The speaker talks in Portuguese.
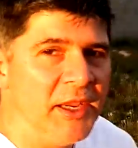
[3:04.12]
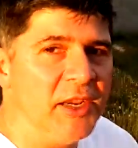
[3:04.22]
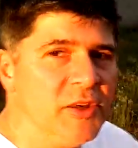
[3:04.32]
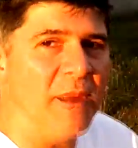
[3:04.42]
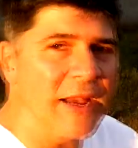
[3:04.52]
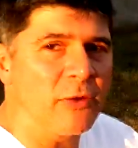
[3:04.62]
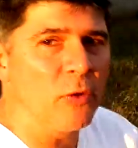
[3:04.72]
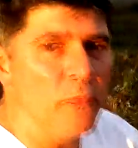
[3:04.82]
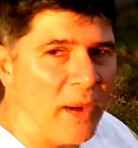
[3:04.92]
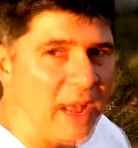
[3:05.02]
e de mais
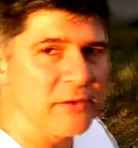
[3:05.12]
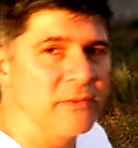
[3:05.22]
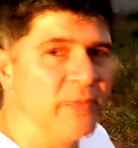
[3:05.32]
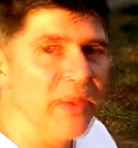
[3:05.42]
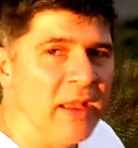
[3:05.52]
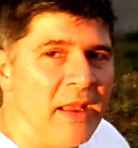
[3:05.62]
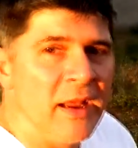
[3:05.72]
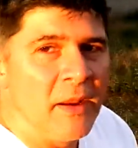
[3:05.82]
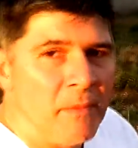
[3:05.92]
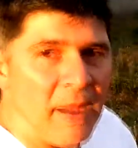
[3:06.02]
longo prazo.
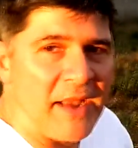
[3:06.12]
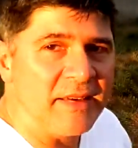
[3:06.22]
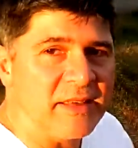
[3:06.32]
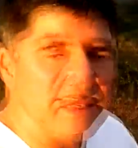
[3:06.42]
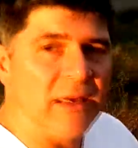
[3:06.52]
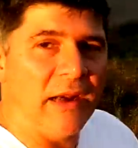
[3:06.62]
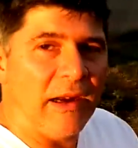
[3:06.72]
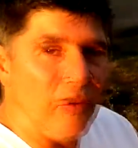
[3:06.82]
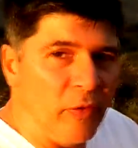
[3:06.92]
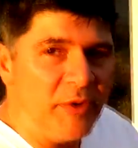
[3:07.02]
Mas
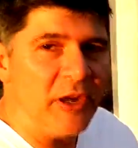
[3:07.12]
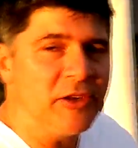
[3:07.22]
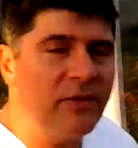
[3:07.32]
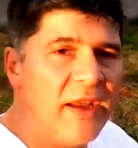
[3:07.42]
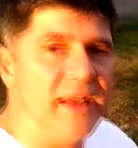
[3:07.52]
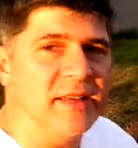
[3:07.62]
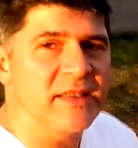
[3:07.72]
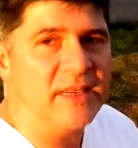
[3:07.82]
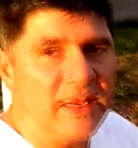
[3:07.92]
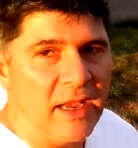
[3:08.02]
o objetivo é
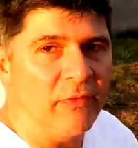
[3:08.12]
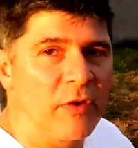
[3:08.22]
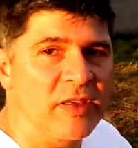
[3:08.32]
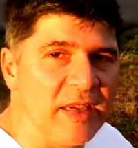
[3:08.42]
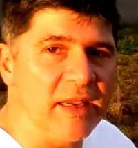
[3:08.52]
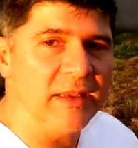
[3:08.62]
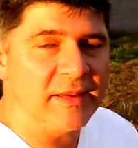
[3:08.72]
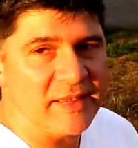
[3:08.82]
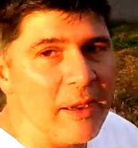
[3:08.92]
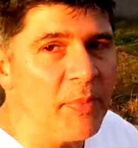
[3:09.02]
esse, é você
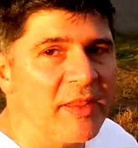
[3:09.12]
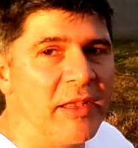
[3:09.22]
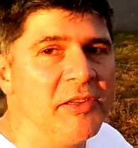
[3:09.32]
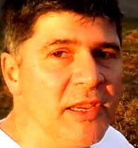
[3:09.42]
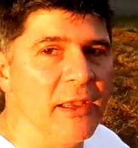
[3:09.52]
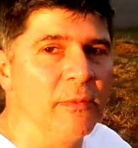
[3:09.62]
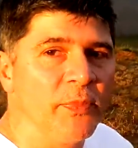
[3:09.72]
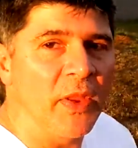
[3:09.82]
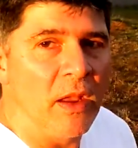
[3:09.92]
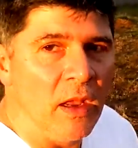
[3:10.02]
sempre ter dinheiro.
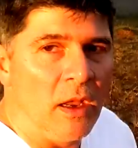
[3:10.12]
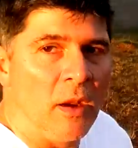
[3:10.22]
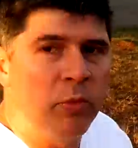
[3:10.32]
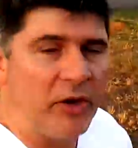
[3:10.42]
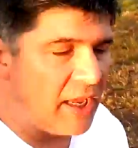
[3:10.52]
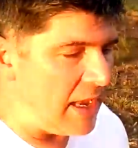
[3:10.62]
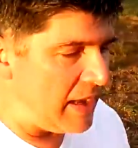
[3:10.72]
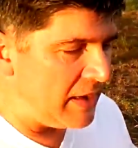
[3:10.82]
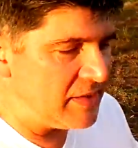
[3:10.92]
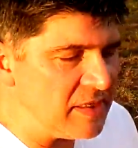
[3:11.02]

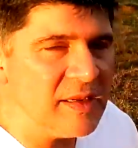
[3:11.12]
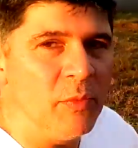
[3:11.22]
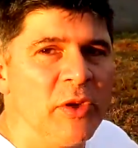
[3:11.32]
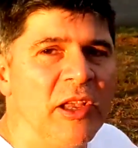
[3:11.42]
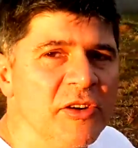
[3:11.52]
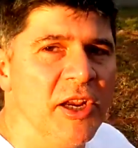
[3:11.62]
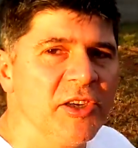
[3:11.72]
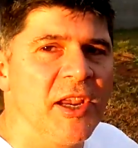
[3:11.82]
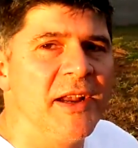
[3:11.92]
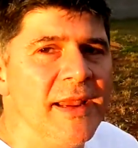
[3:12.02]
Porque existe muita gente
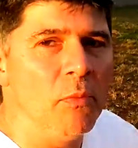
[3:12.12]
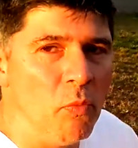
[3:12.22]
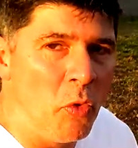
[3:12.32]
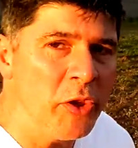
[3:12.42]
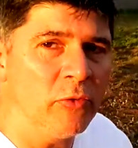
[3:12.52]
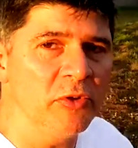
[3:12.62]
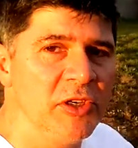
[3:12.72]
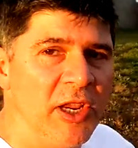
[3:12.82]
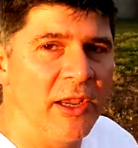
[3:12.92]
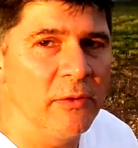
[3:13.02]
que ganha muito
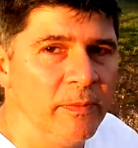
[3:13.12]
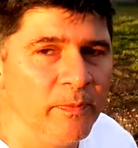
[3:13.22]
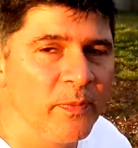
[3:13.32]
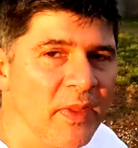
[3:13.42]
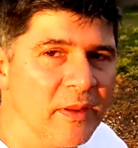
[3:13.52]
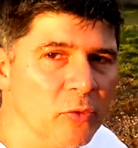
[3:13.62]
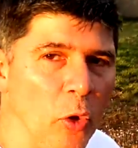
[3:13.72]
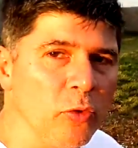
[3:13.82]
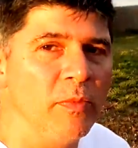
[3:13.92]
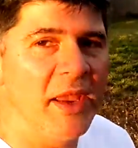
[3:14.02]
dinheiro
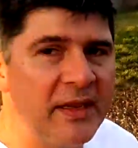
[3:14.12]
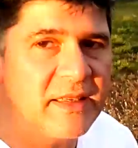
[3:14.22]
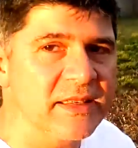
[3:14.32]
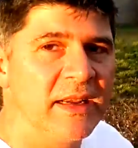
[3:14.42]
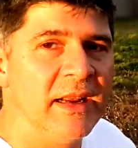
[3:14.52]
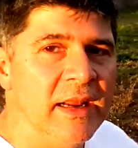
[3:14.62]
todo mês